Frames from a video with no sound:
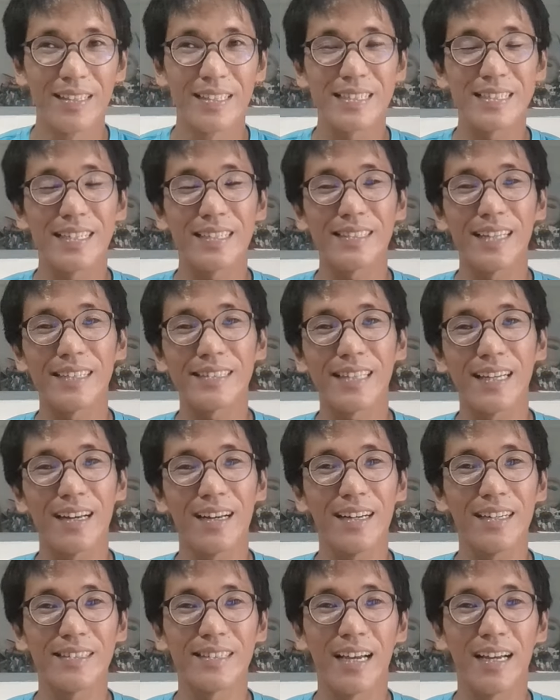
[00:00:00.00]
So,
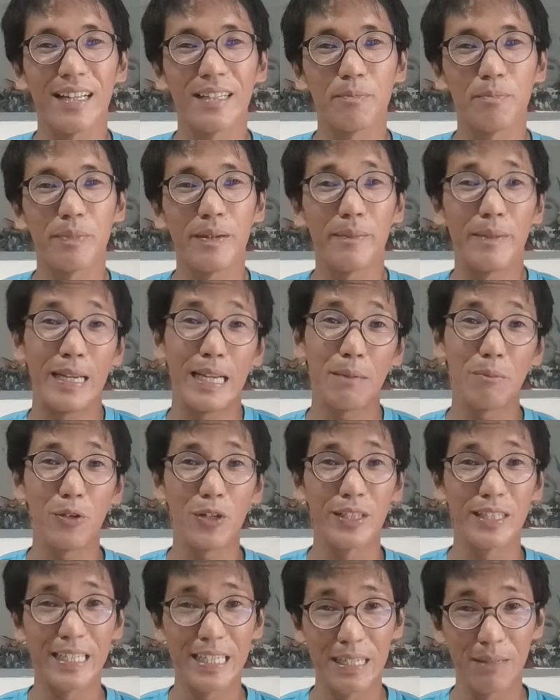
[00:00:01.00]
nagtataka ka dahil piling
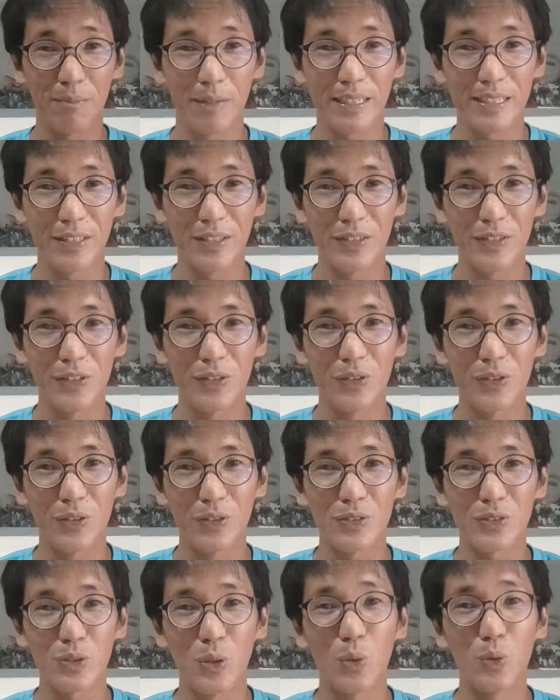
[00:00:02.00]
mo, hindi naman yan yung
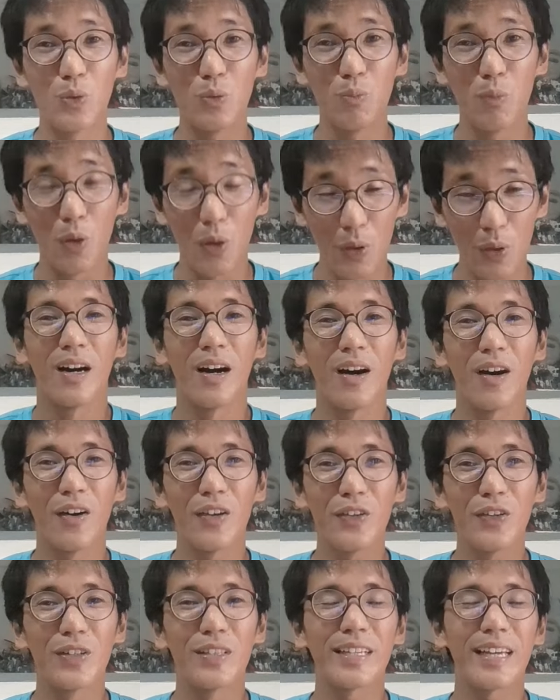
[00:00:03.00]
zone mo.
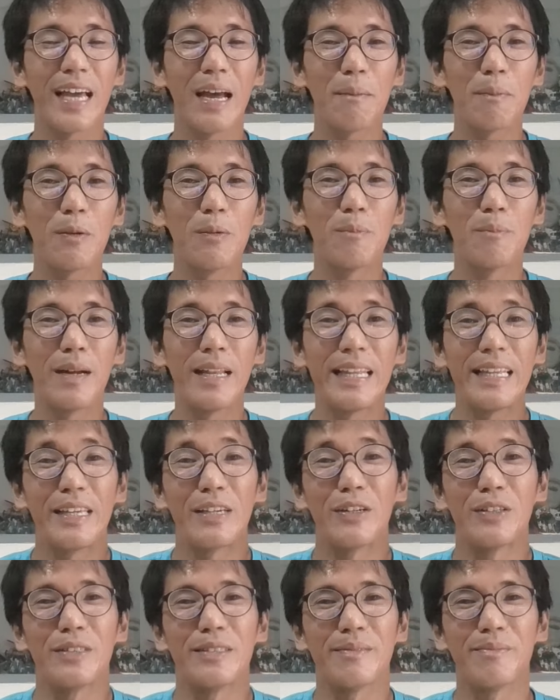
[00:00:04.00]
Uh, yun, kaya po mali
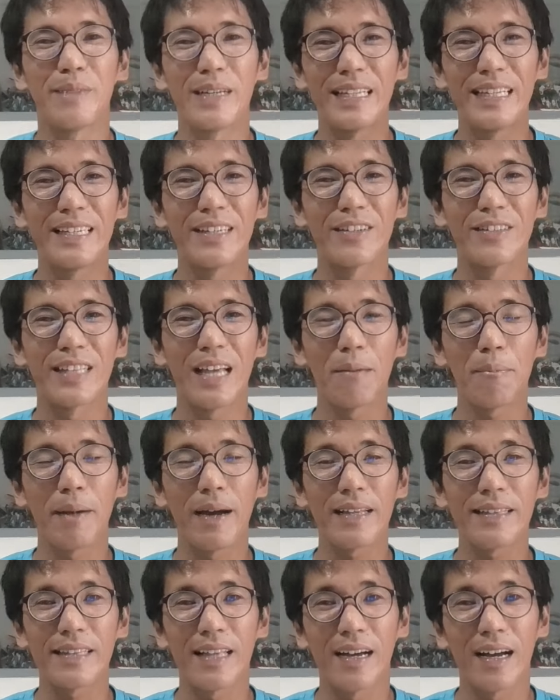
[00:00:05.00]
yun. Mali yun.
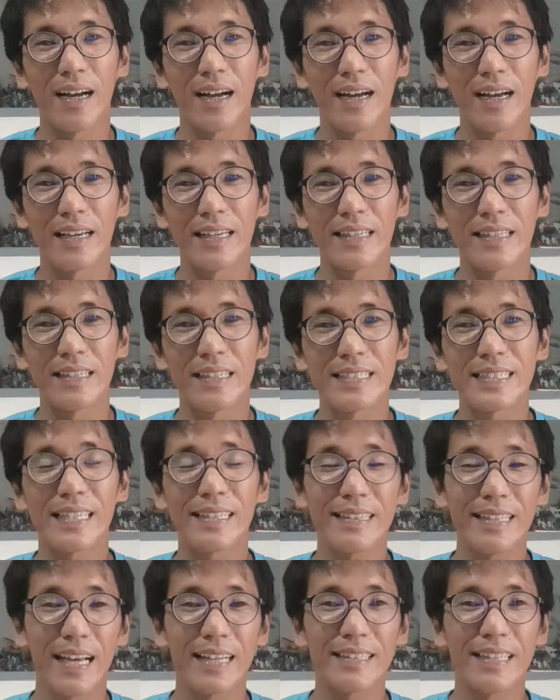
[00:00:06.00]
Dapat ay uh,
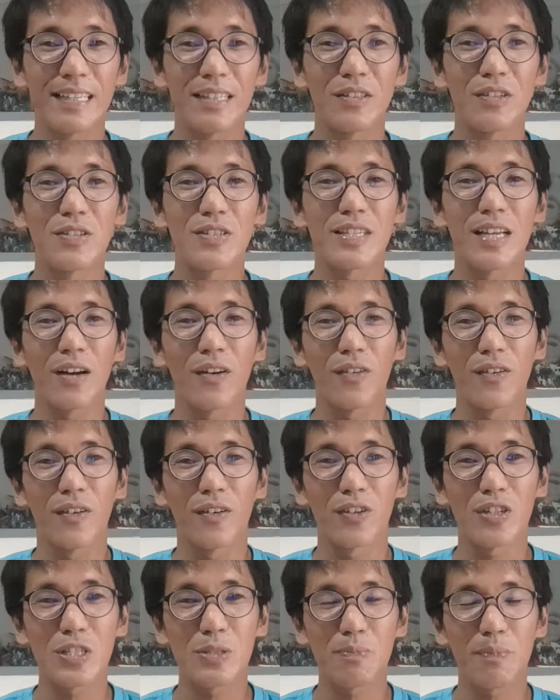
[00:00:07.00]
iset natin dun sa
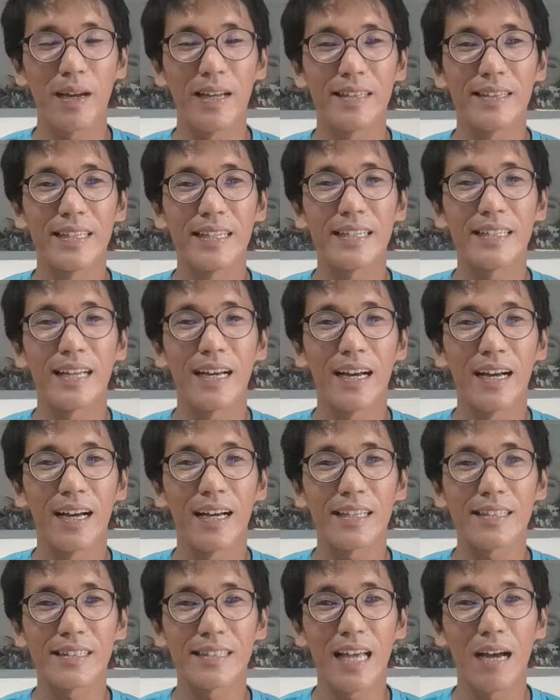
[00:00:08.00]
corresponding
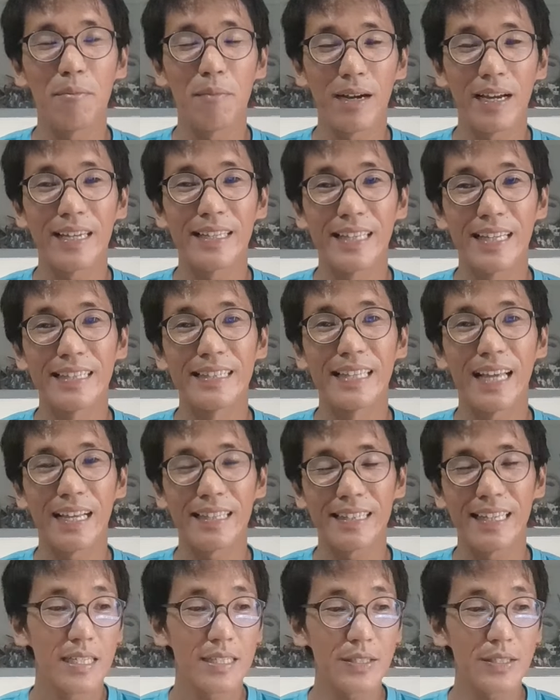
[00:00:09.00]
na tamang edad natin.